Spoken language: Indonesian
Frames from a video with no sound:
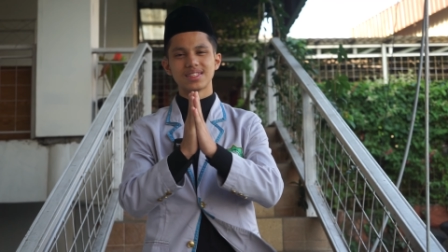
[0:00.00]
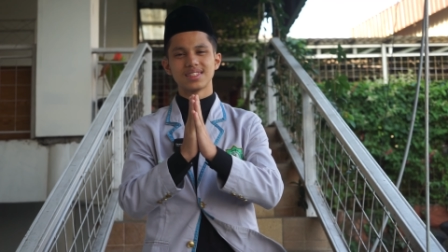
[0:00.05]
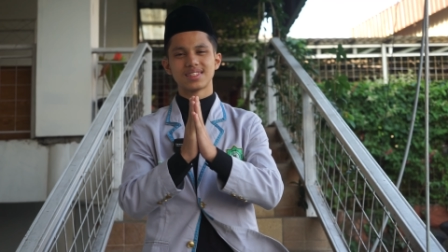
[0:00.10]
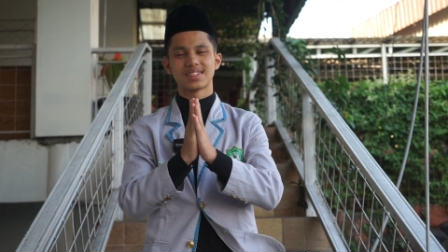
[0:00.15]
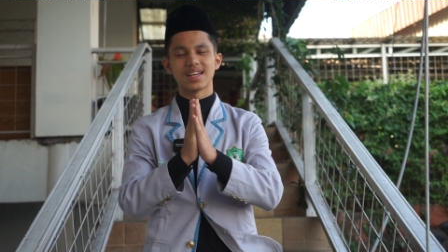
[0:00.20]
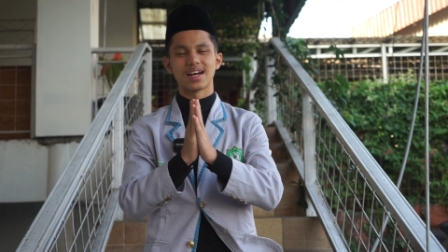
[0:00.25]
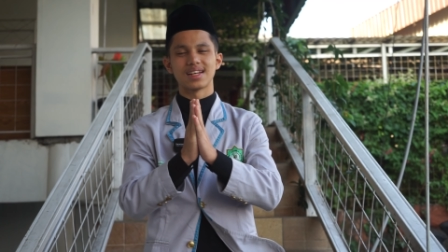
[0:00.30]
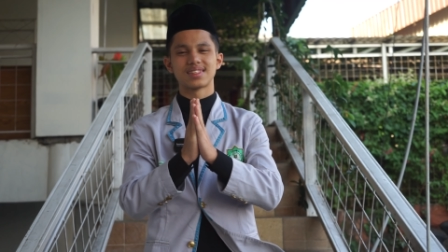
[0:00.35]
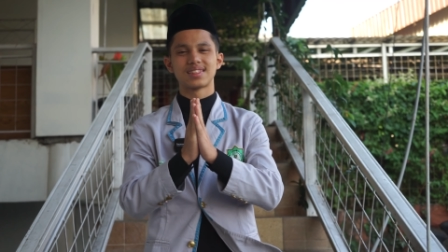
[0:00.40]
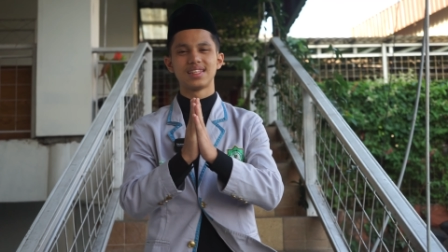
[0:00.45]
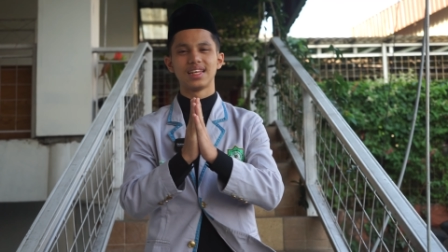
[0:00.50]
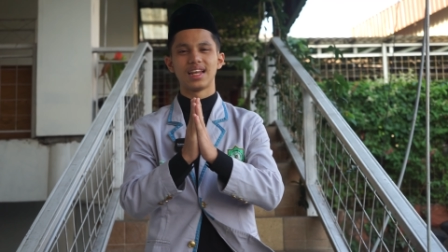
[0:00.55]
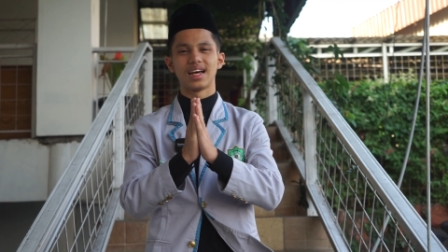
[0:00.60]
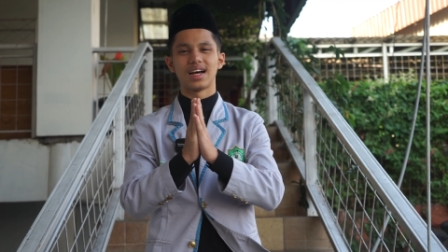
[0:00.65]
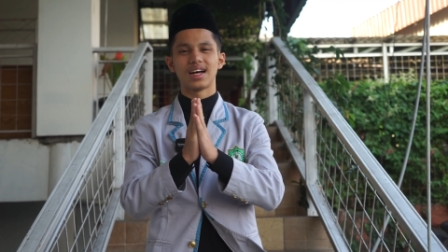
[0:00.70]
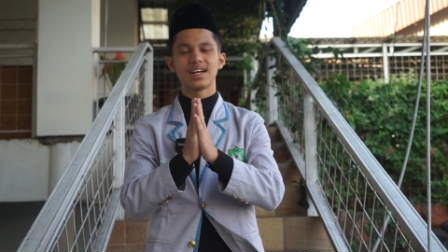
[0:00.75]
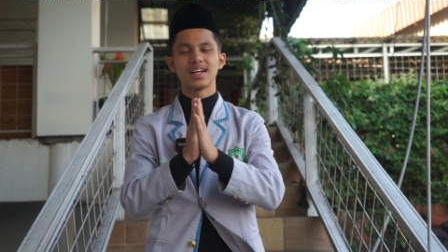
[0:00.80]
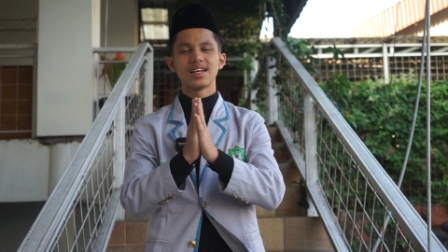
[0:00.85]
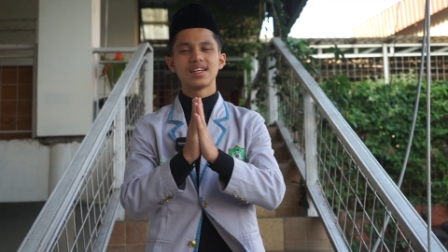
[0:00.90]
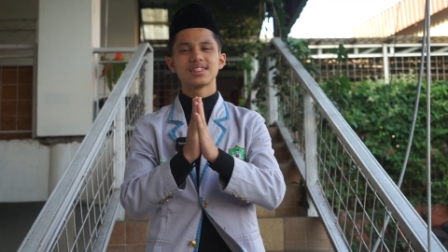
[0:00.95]

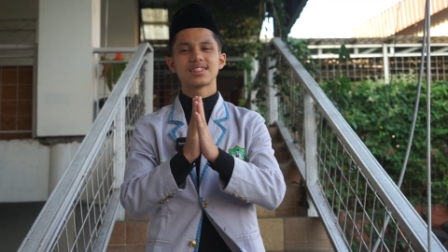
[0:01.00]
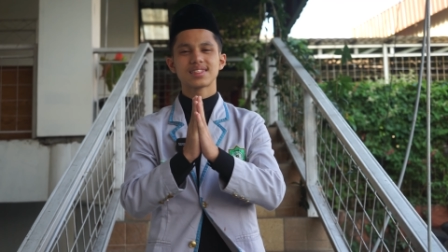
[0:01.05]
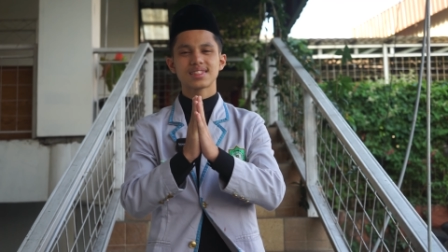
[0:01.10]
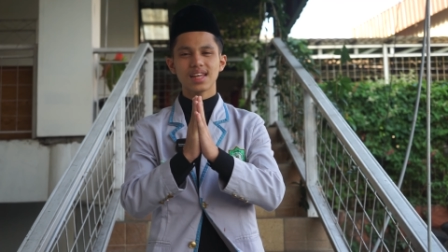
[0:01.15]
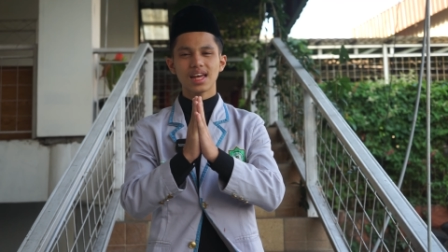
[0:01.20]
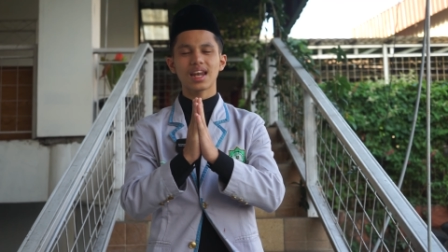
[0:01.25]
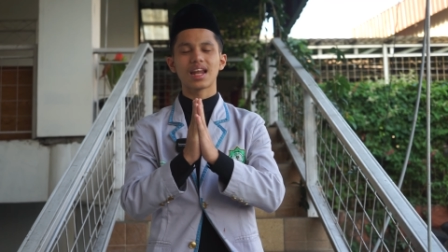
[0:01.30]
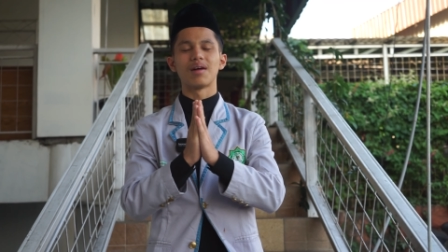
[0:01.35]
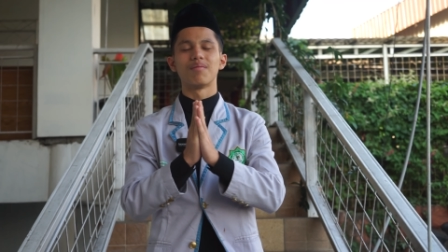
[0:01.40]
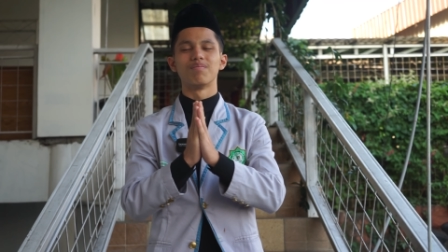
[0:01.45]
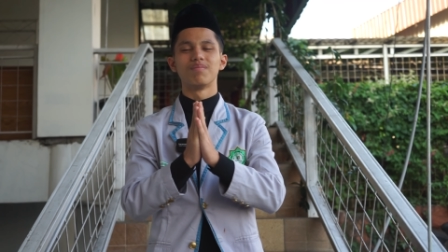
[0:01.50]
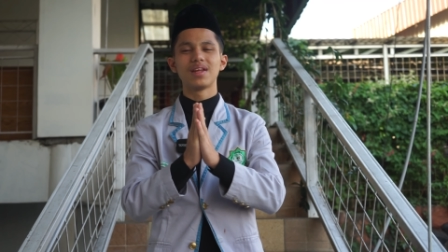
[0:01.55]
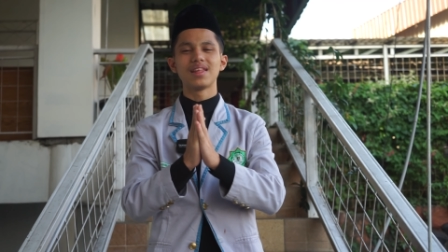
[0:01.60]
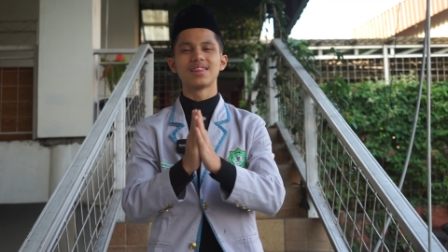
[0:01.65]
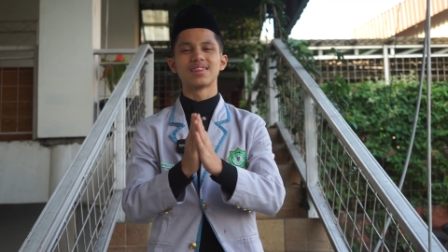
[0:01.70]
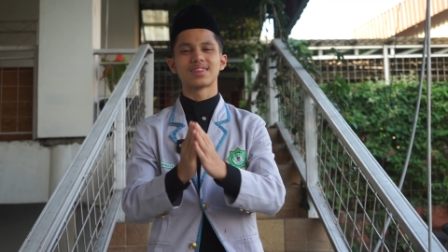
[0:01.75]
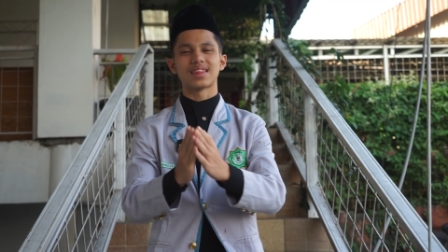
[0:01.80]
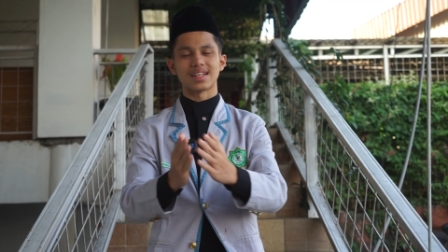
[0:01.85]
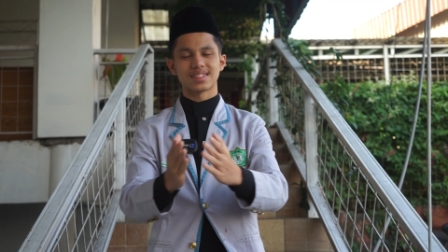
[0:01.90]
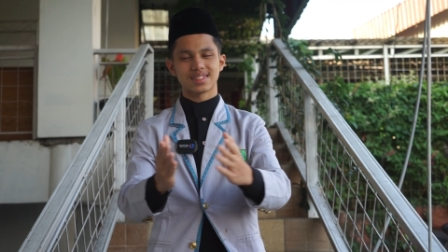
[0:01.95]
Pancasila, salam
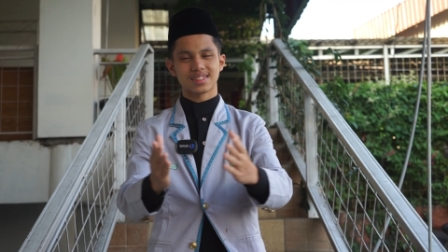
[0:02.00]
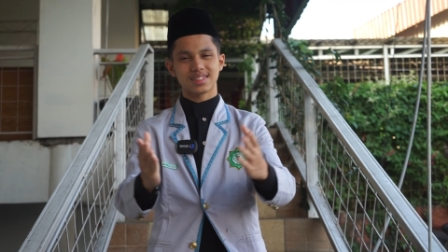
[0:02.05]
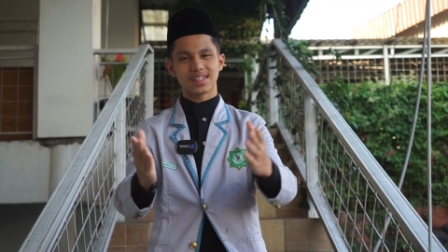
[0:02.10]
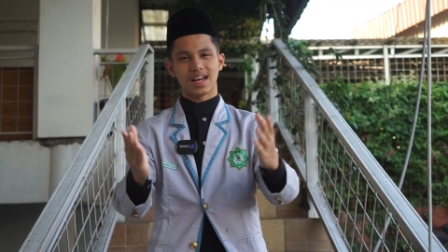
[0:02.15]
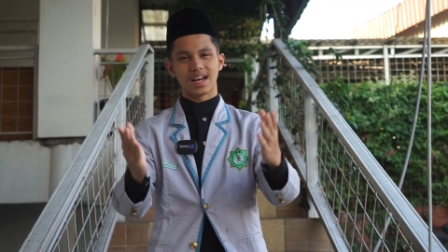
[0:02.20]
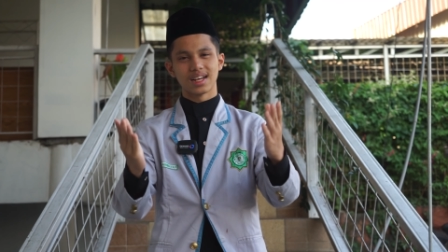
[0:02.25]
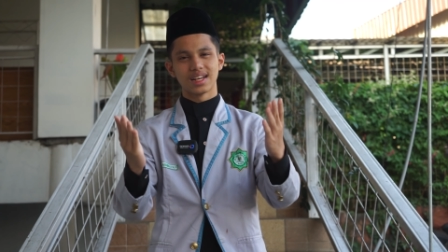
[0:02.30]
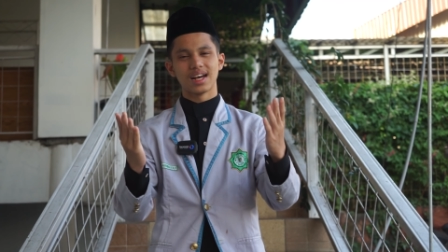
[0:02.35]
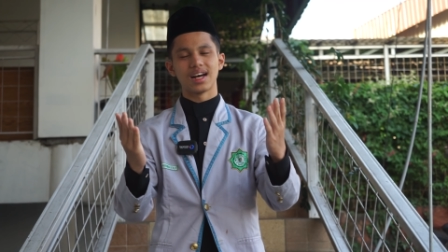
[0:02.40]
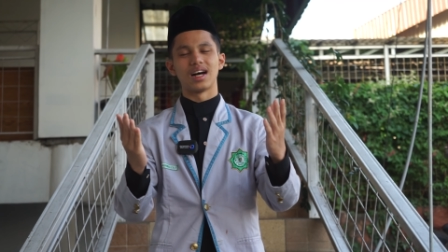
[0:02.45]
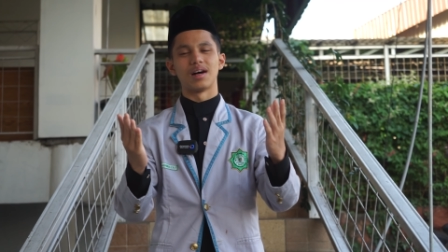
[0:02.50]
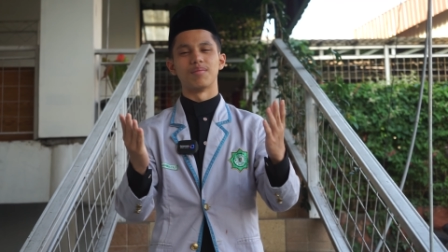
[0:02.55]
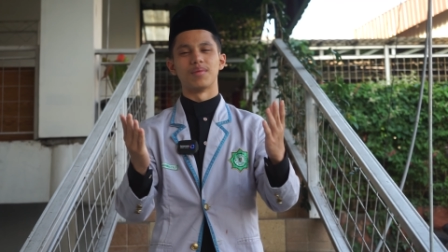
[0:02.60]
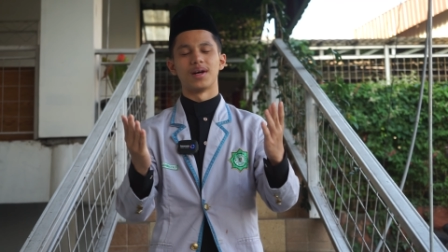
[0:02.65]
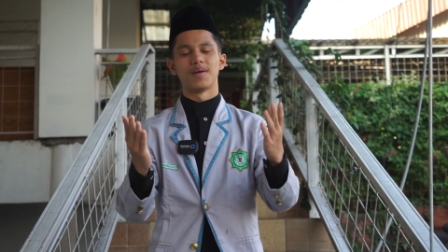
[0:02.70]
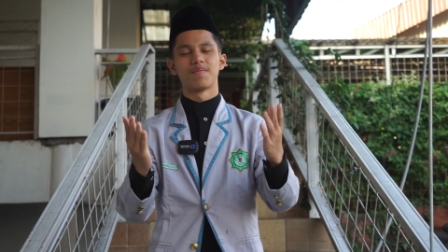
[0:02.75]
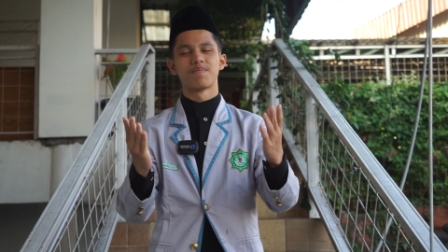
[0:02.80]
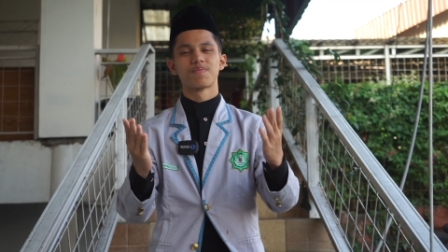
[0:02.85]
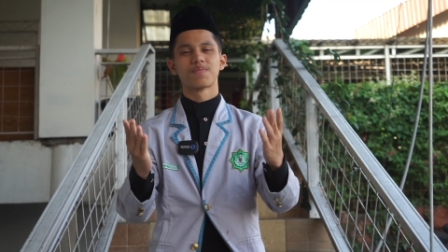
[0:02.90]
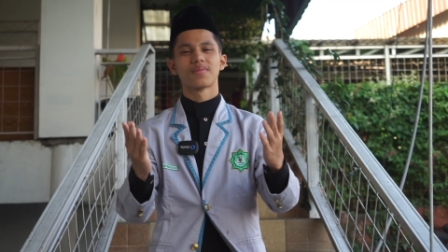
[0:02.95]
lintas
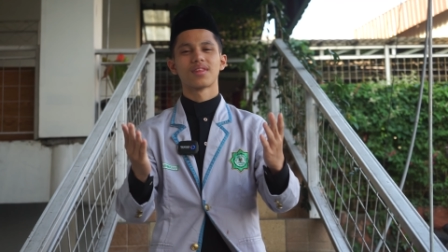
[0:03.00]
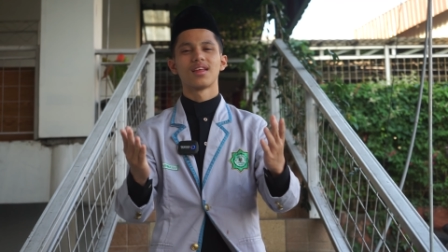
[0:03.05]
agama.